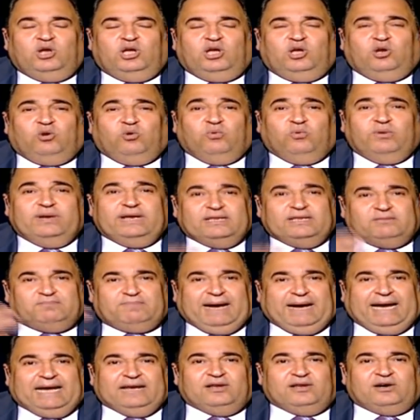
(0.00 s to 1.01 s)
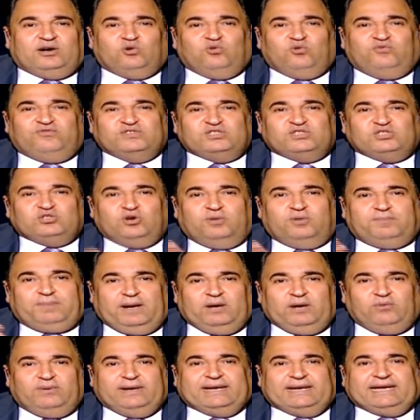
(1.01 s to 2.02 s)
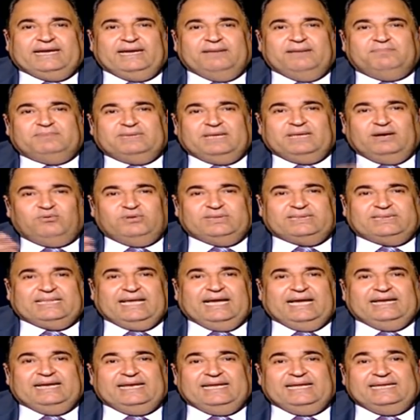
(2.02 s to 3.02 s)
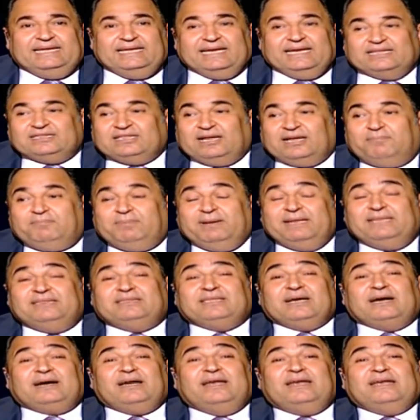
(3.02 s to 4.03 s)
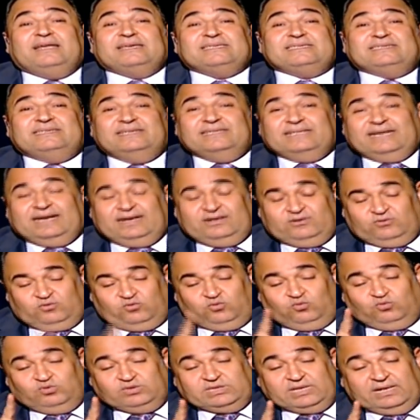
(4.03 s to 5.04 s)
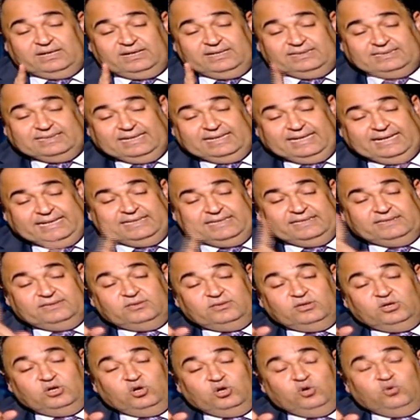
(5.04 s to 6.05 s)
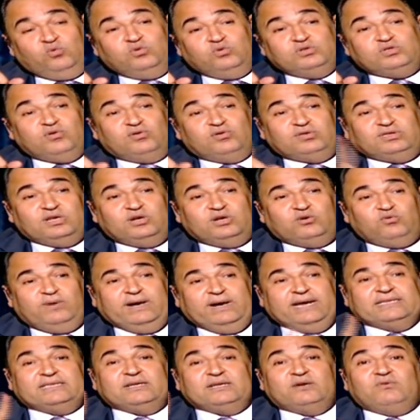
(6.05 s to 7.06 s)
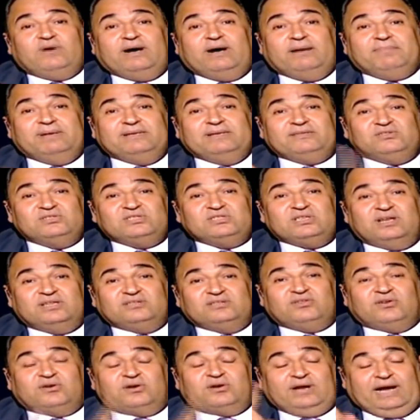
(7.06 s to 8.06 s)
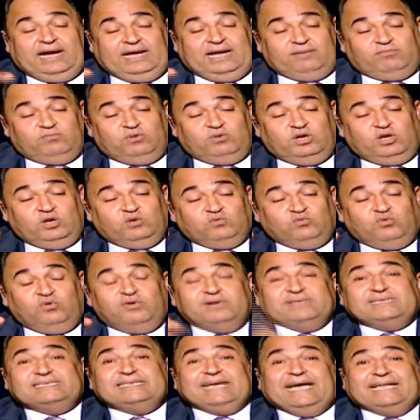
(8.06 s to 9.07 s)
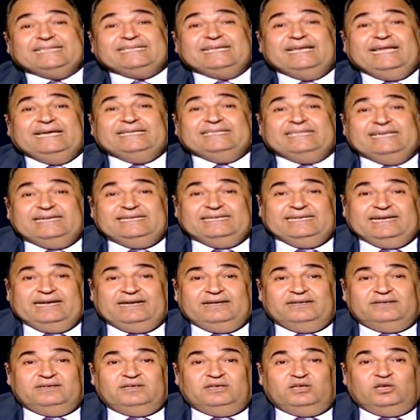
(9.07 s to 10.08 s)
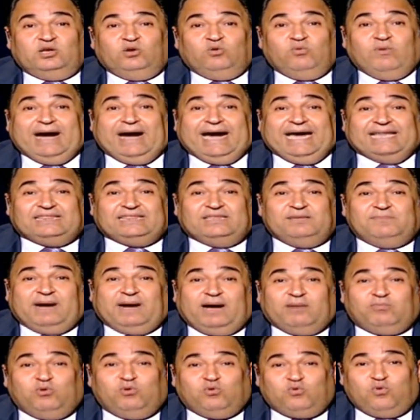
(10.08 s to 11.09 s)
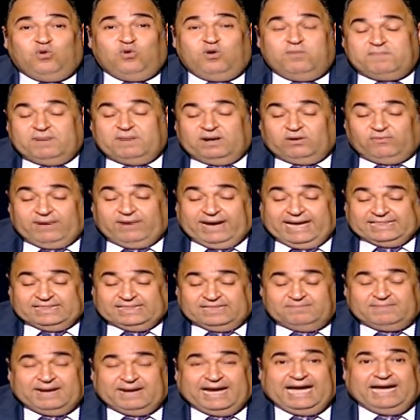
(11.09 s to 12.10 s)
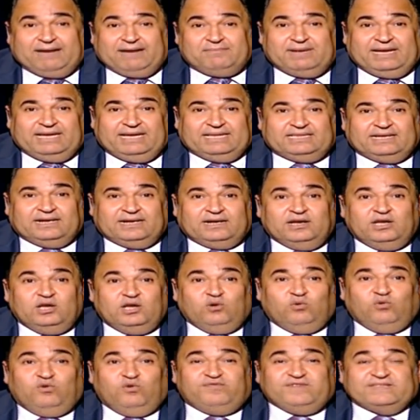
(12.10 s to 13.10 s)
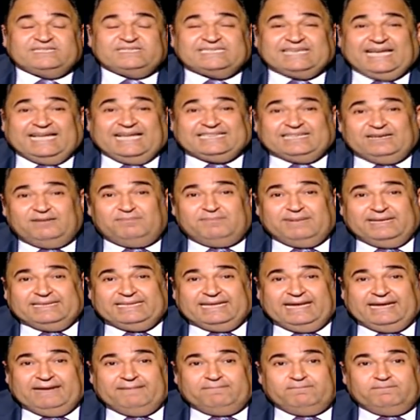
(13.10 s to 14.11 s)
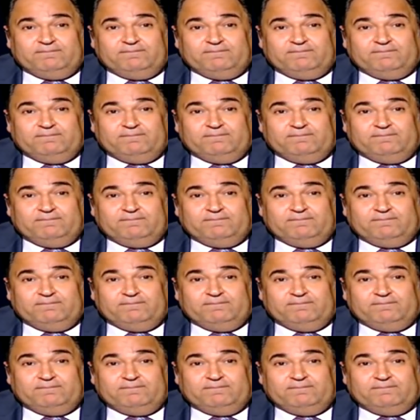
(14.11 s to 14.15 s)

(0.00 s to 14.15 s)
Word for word: ونذبح الخروف الصبح والكبده والتقليه طب انت خلصت ده وصليت العيد وزرت اخواتك وعملت صله الرحم ووزعت العيديه وقعدت مع ابوك وامك وقعدت مع حماتك وفسحت المدام